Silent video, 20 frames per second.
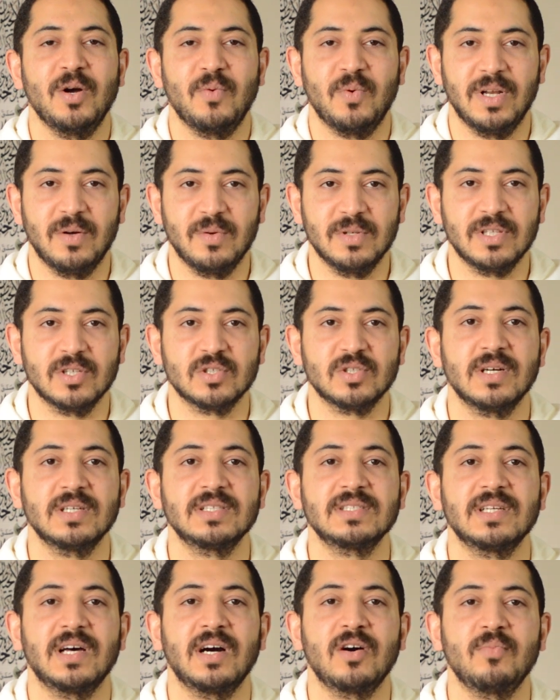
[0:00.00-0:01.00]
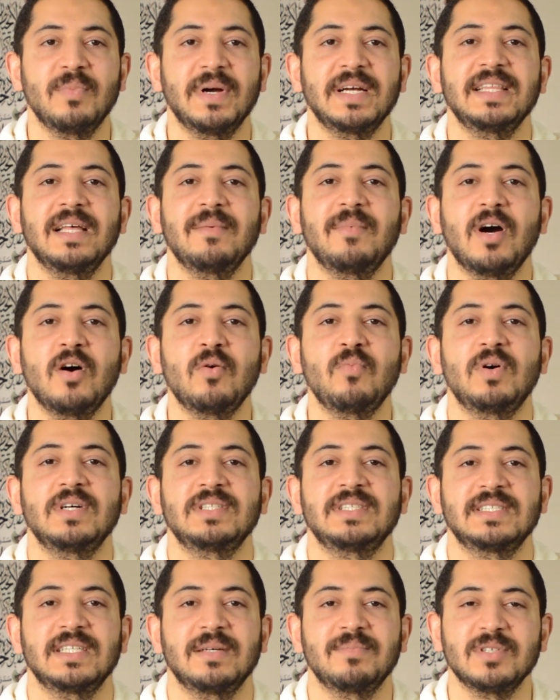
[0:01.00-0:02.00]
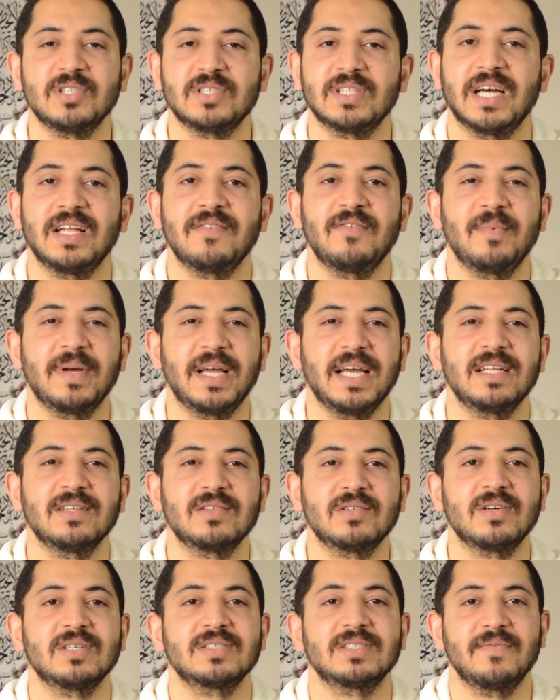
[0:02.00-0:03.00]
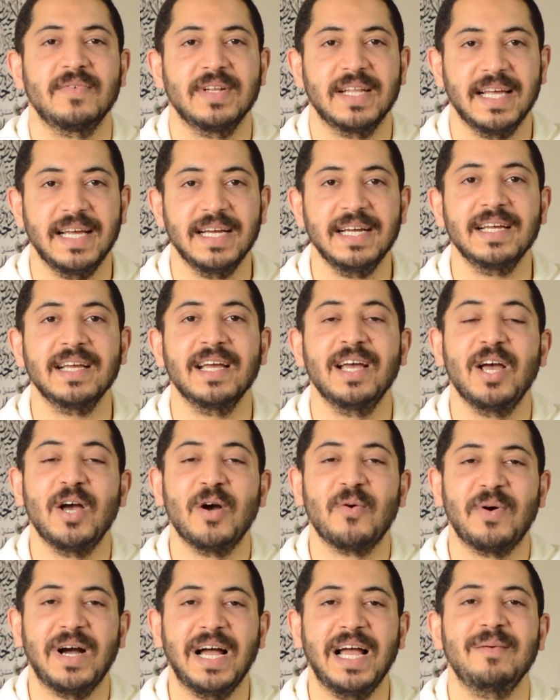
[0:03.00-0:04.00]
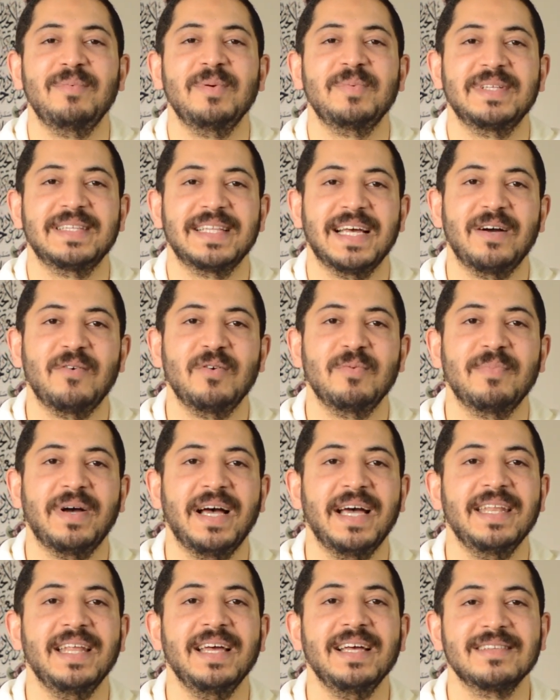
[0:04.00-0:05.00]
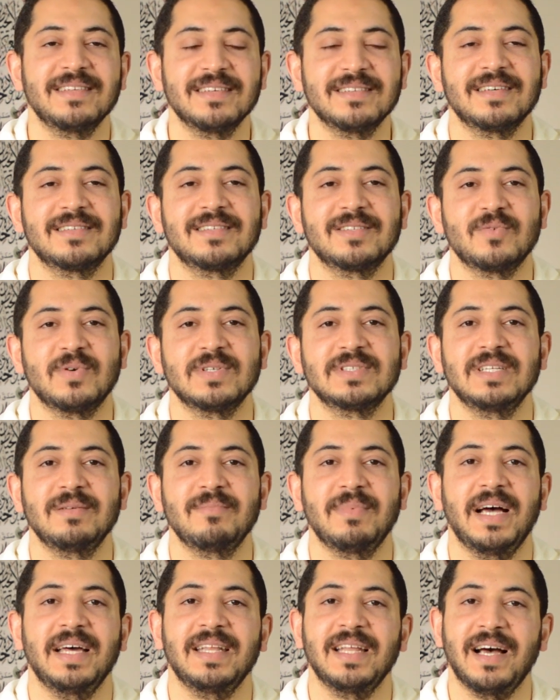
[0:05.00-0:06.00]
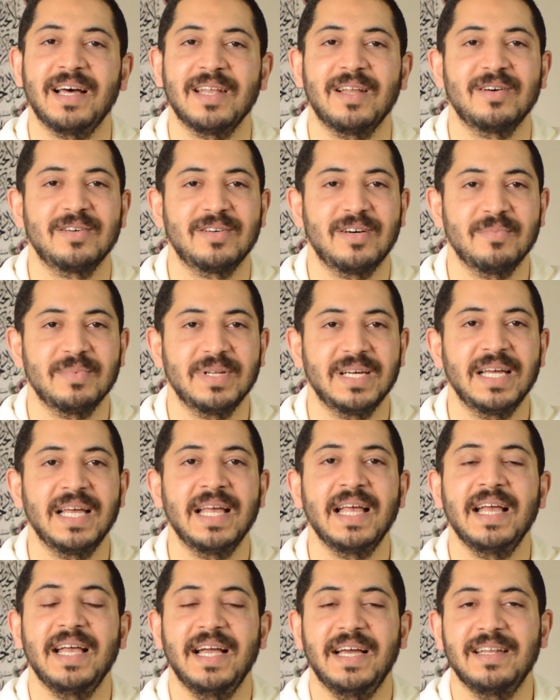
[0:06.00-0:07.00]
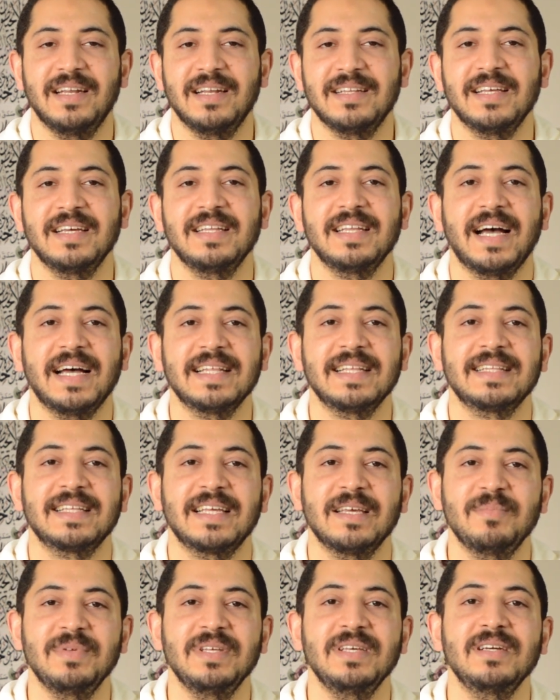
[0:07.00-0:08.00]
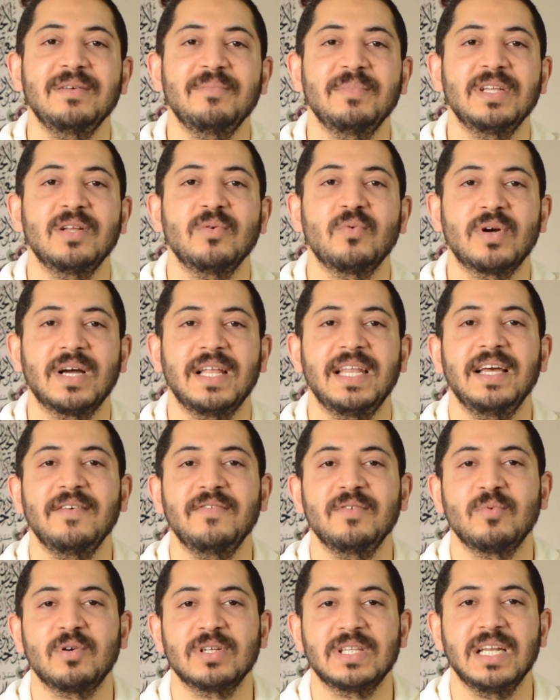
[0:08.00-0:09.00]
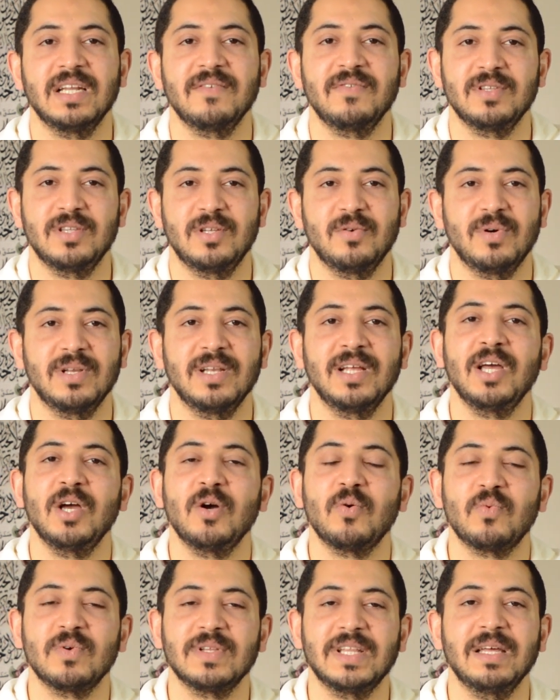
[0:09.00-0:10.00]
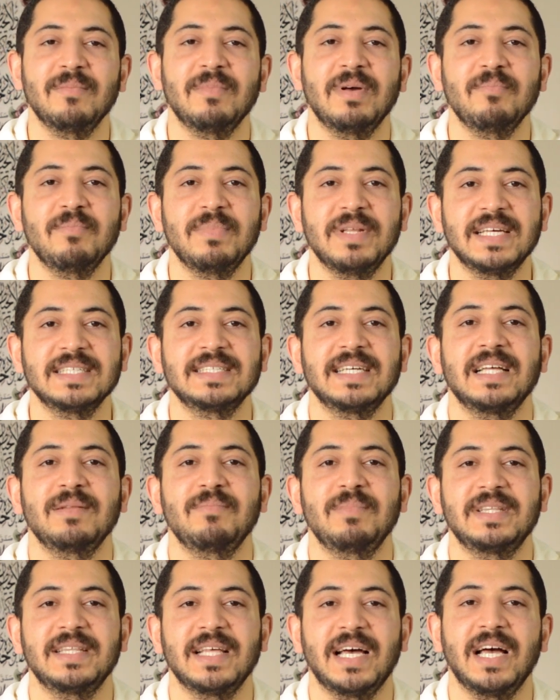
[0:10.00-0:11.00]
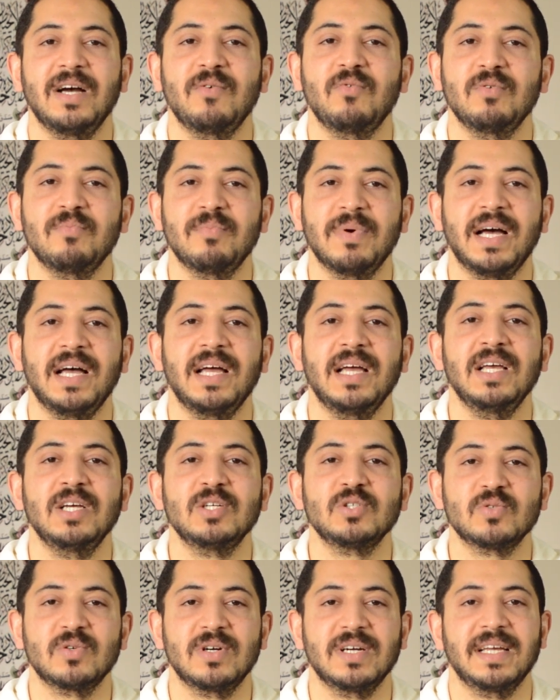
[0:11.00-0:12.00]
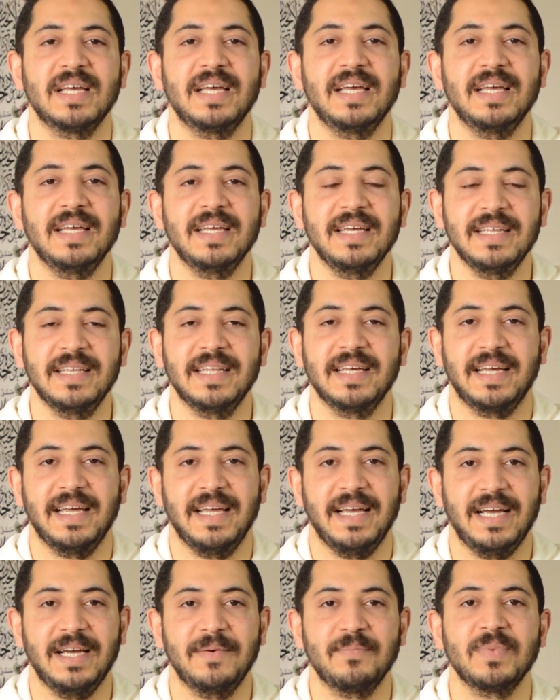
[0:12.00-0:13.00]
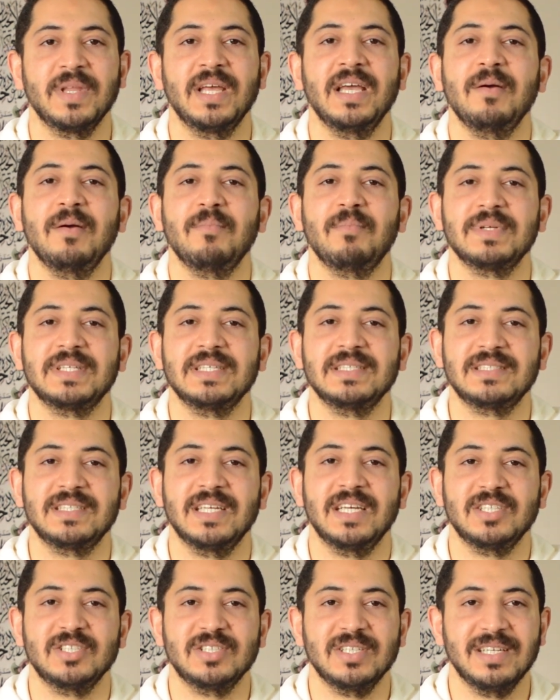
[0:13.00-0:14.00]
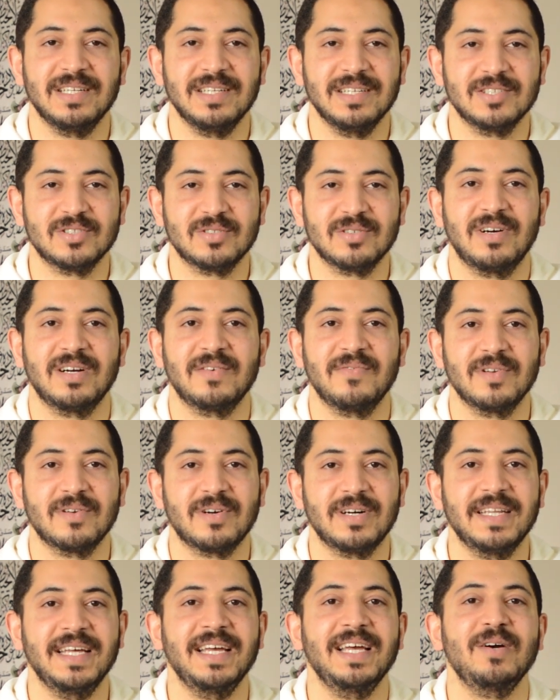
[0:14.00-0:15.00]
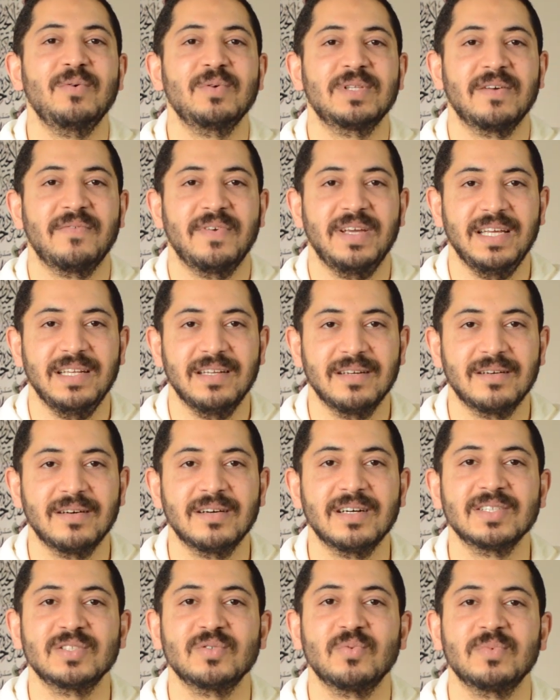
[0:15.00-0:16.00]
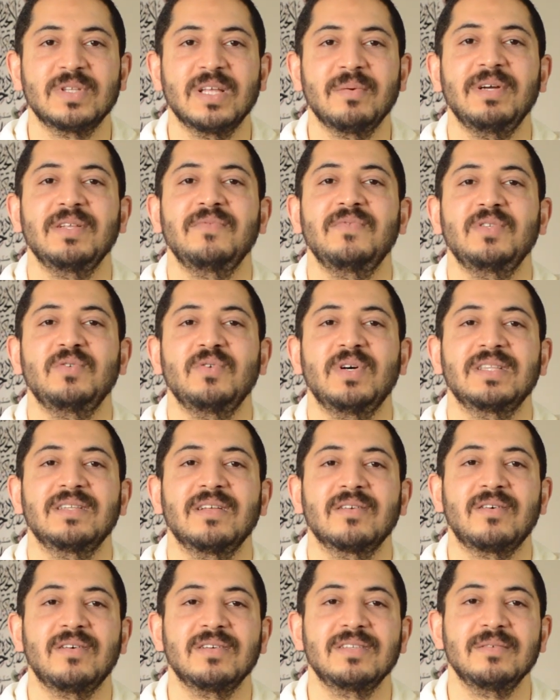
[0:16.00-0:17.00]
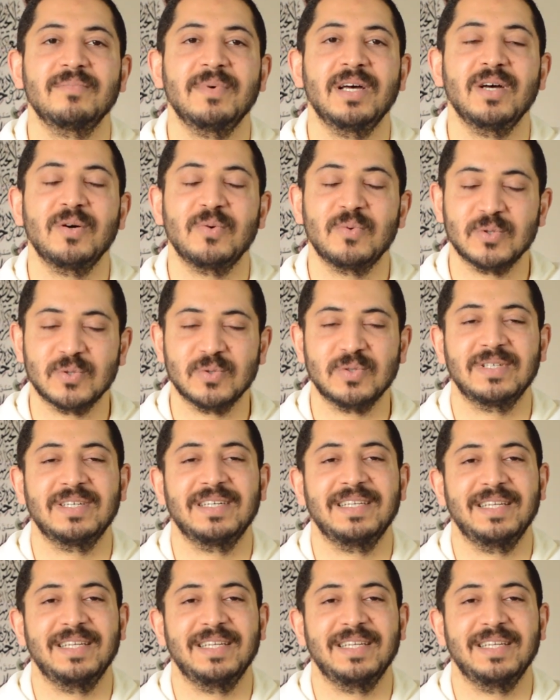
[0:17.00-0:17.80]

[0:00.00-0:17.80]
ولو انت شخص او مكتب او مؤسسه بتشتغل في مجال الدراسه في الخارج وحابب تتعاون معانا تقدر تتواصل معانا على ارقامنا احنا لدينا عدد كبير من الوكلاء في مختلف الدول ودايما بنسعد بالتعاون مع شركاء النجاح ما تنساش الاشتراك في القناة وتفعيل الجرس ومتابعة فيديوهاتنا القادمة وشكرا